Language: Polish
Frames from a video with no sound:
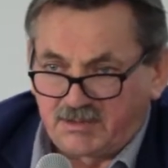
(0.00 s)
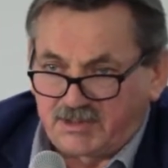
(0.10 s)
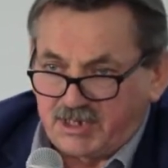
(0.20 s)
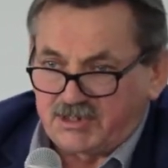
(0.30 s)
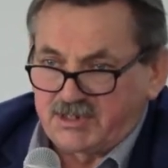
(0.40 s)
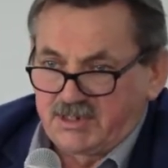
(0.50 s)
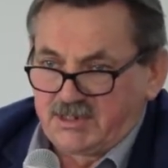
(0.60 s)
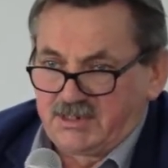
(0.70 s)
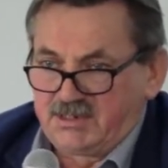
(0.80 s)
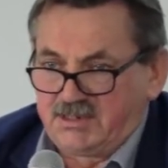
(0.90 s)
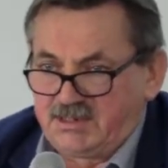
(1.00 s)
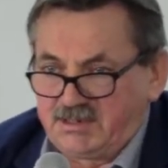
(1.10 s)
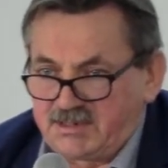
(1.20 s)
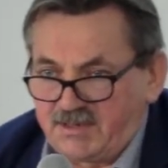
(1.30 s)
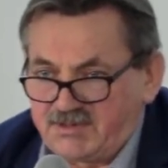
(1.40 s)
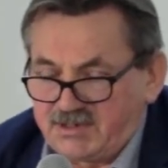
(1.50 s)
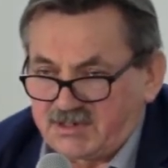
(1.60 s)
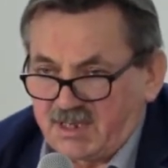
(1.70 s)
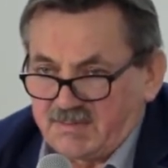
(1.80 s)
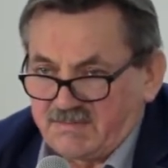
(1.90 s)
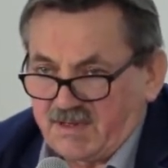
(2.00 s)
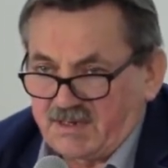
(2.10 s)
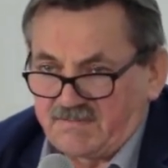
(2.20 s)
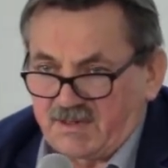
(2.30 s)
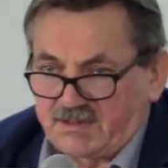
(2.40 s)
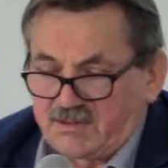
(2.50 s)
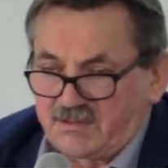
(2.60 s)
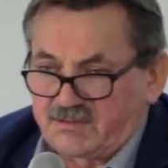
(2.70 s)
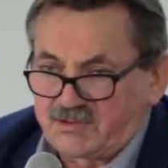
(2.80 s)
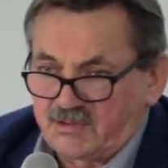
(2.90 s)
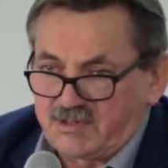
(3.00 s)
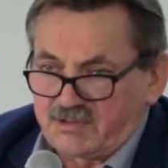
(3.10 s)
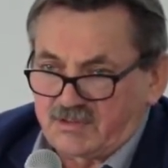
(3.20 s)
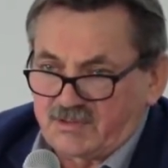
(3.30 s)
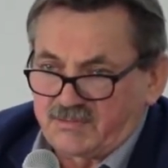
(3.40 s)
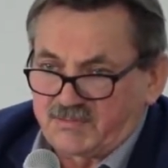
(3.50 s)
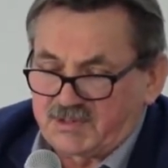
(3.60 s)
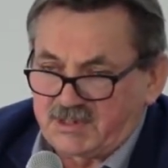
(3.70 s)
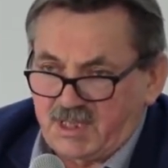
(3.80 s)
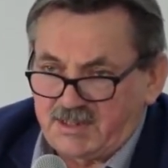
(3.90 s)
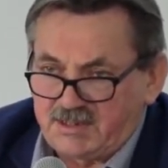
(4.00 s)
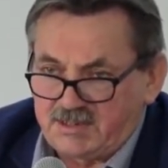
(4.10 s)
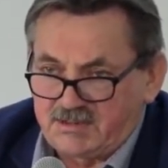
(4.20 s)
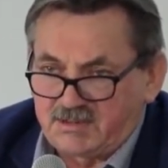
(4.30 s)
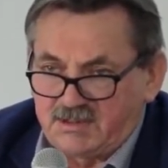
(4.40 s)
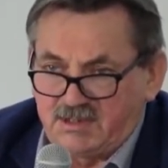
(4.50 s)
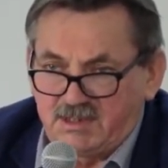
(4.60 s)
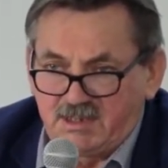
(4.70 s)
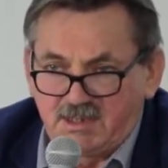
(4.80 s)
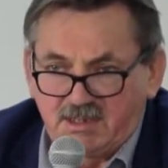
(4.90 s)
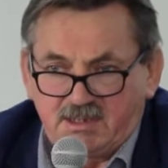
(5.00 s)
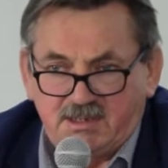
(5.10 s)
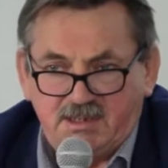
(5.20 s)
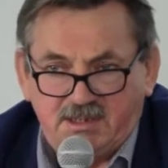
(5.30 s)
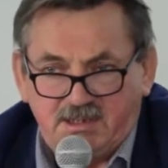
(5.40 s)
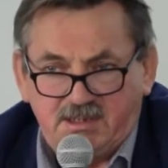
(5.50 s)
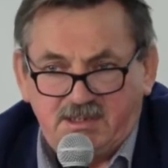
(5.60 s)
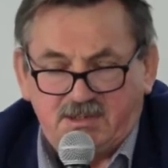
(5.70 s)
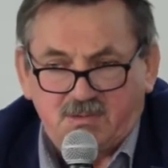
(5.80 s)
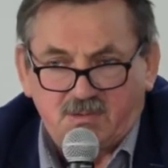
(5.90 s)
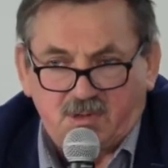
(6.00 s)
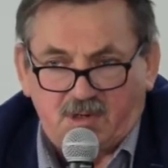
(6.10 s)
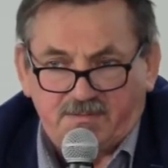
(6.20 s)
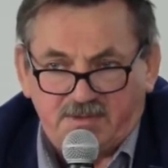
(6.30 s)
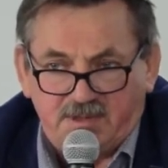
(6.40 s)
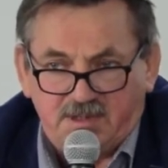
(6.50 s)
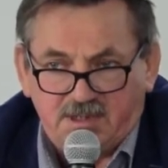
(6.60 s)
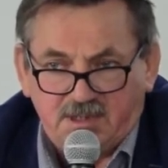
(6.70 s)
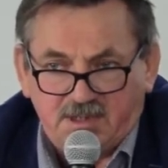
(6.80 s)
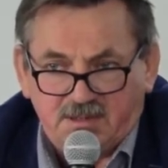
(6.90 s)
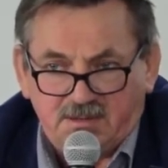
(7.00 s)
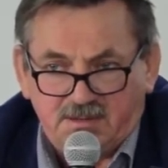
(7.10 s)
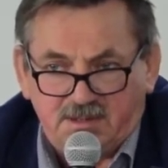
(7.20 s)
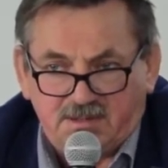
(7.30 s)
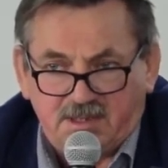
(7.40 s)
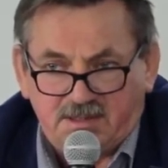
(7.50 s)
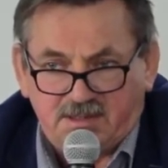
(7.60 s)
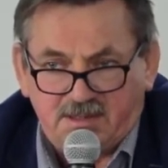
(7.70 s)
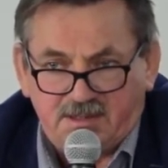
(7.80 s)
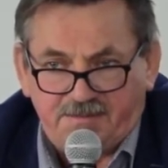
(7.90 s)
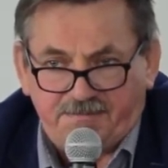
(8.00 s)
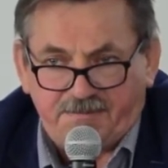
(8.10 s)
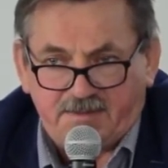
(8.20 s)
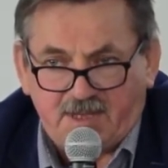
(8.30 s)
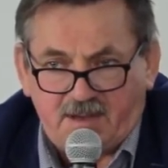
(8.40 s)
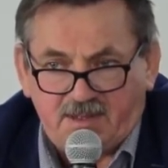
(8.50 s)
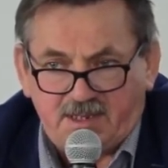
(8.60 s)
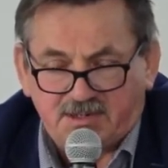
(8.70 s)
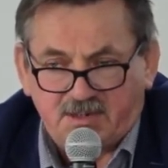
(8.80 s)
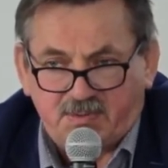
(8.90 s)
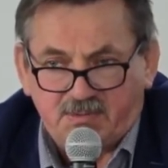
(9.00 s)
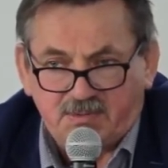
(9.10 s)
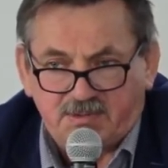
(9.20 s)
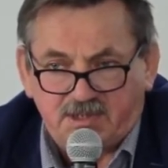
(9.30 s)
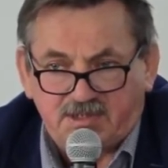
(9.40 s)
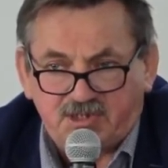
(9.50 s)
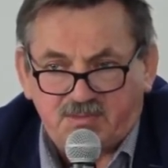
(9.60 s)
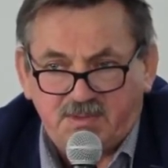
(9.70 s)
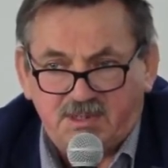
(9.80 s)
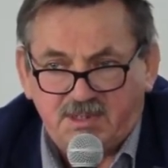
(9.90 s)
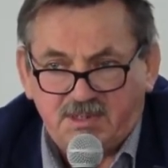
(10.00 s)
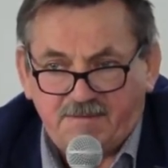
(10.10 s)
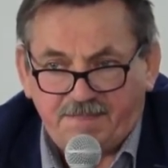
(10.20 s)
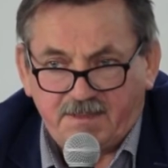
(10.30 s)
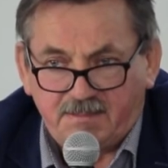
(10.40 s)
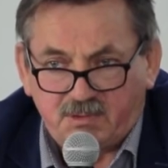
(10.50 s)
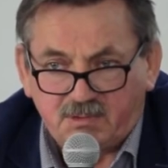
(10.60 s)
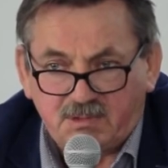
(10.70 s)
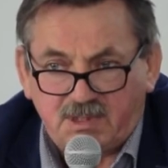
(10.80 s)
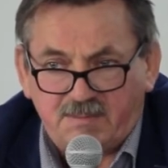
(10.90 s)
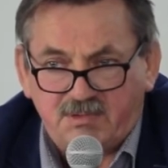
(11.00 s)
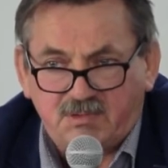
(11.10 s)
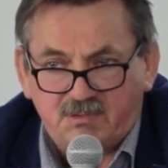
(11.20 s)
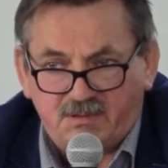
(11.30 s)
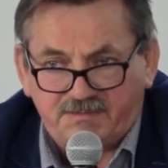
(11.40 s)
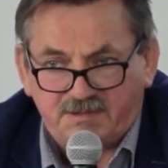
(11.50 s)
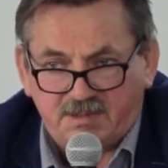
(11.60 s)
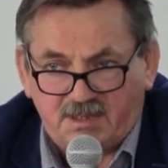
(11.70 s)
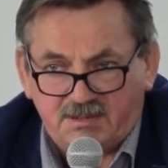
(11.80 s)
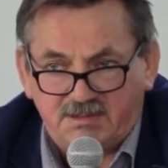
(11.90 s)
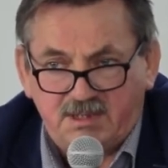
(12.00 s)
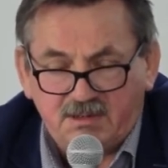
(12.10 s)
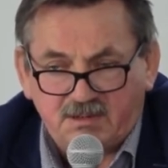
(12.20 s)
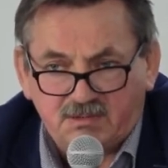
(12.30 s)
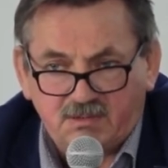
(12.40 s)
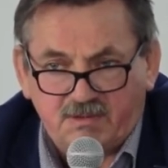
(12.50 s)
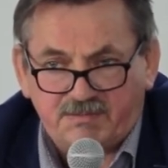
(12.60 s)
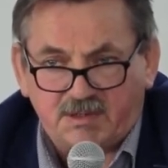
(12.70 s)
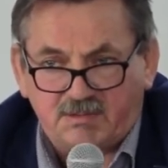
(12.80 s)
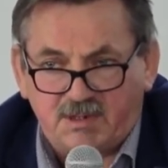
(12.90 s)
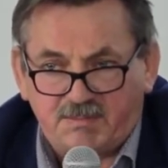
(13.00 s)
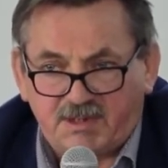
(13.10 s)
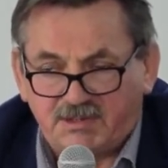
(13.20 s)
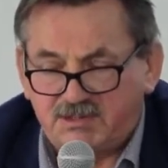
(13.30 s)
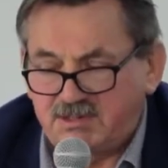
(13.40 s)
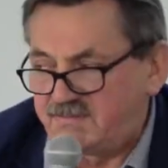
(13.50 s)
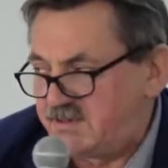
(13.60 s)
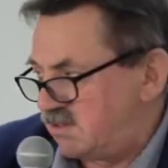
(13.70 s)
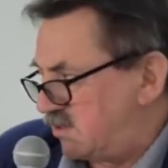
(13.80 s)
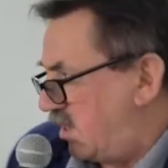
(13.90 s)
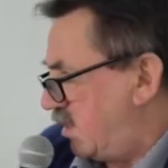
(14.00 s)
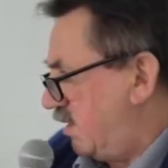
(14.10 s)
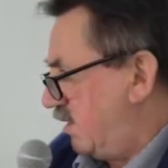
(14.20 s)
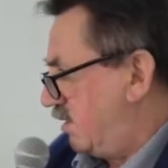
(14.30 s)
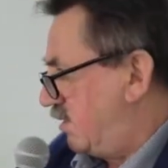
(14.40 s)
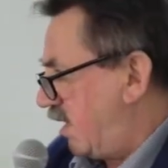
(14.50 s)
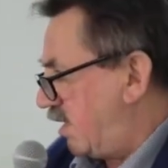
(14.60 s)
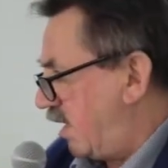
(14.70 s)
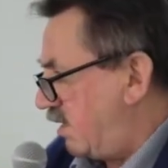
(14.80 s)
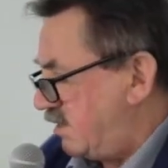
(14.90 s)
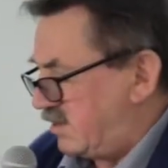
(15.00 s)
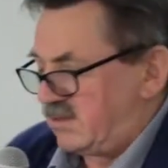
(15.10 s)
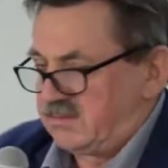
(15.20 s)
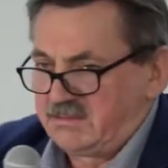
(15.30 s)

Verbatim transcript: to też e, zawdzięczamy walkierunków, że on nie został sprzedany i, i, i, i, i cukrowni. No niestety cała nasza produkcja, jesteśmy producentami surowca, tylko surowca, który praktycznie wyjeżdża za granicę.